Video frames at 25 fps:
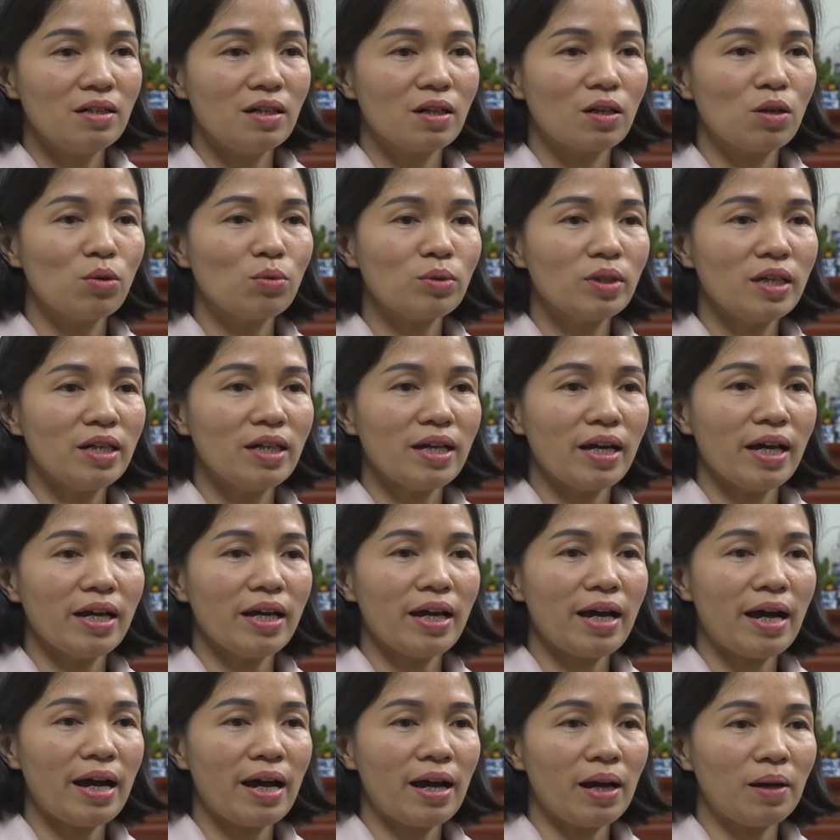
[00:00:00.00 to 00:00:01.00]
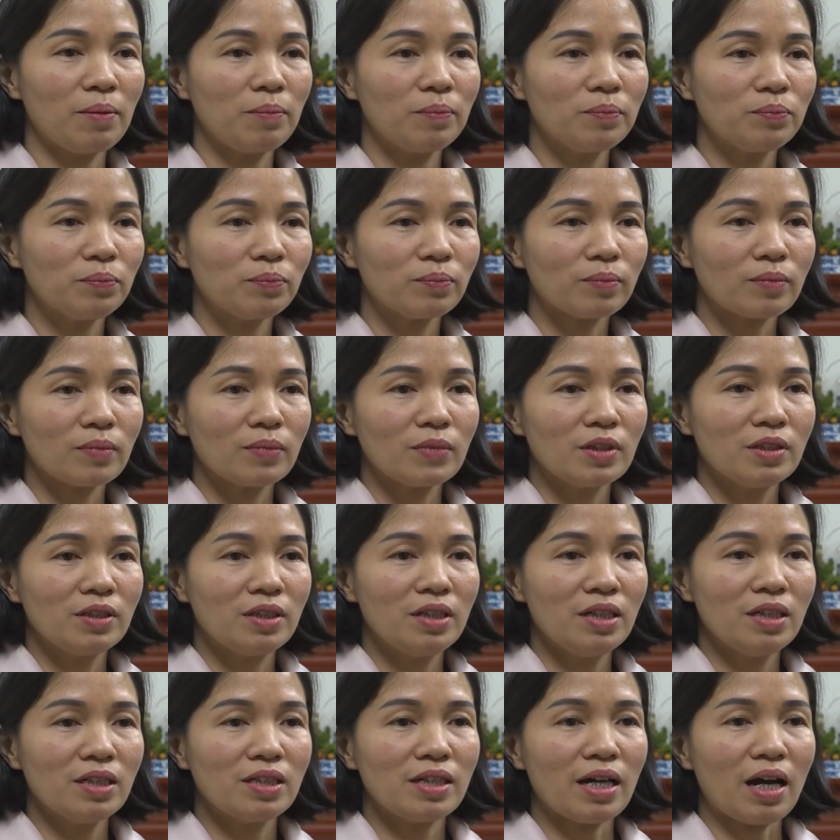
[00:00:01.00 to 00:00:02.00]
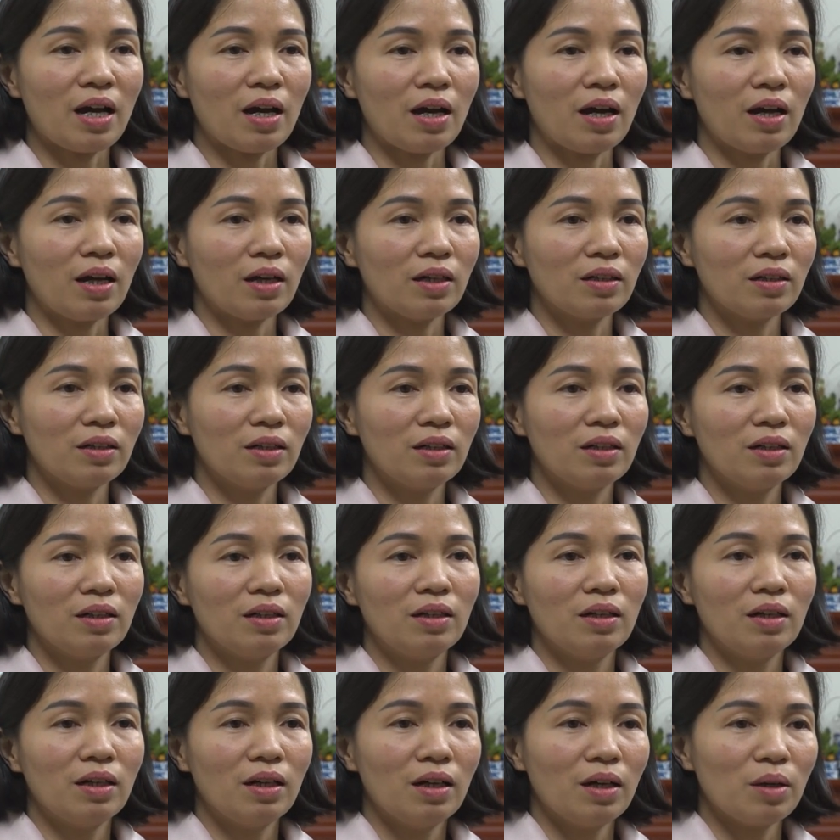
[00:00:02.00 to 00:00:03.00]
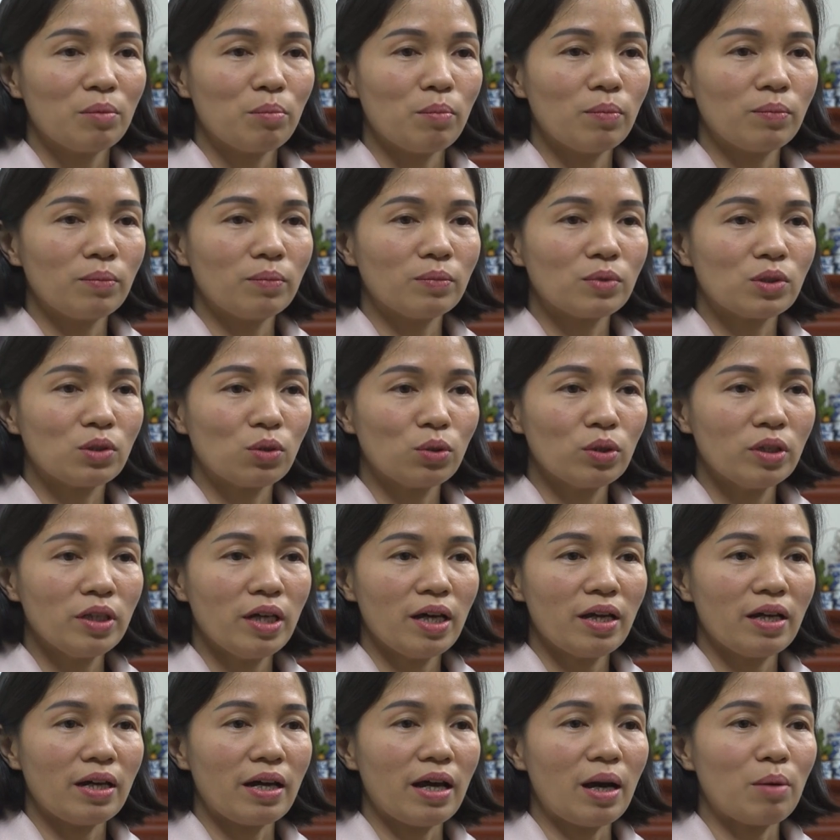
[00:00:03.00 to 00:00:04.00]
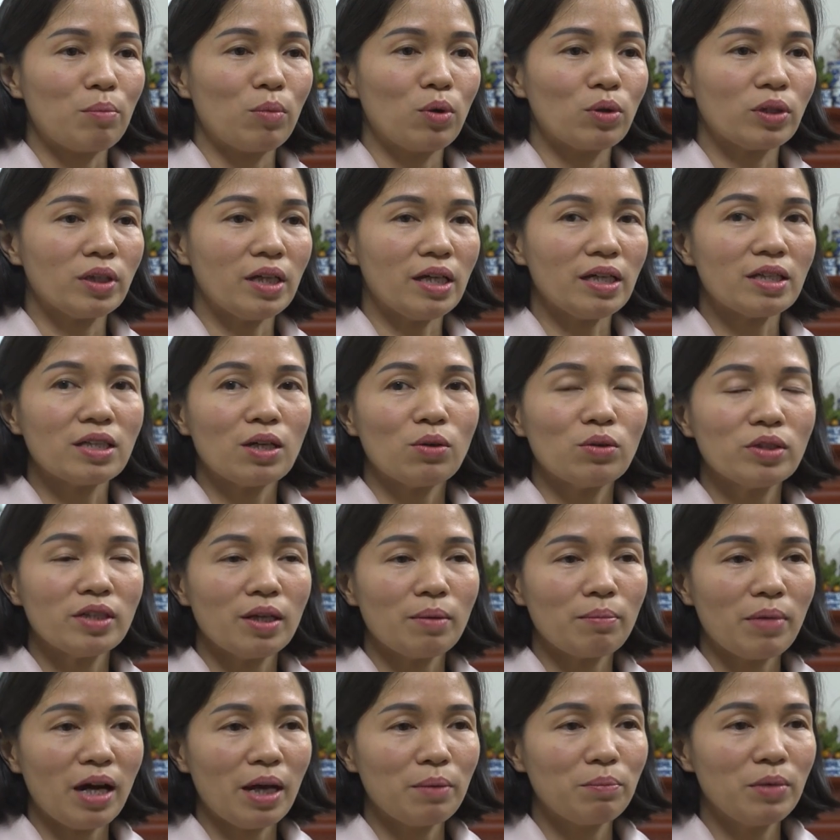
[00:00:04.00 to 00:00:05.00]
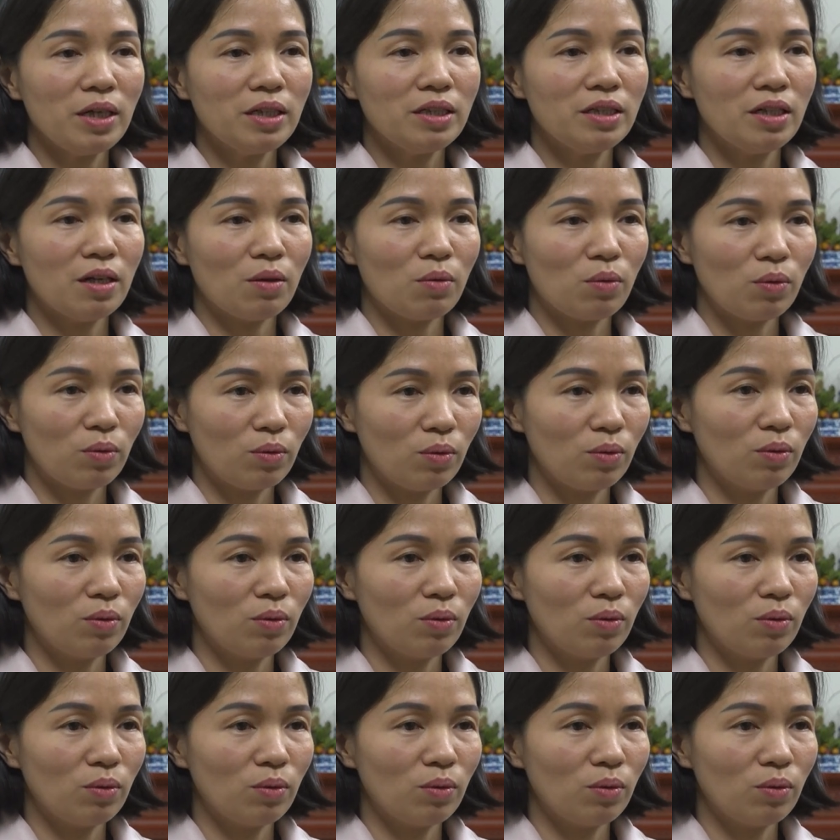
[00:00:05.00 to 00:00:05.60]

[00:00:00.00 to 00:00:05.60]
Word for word: được công ty IA chi trả số tiền là 1 tỷ 620 triệu.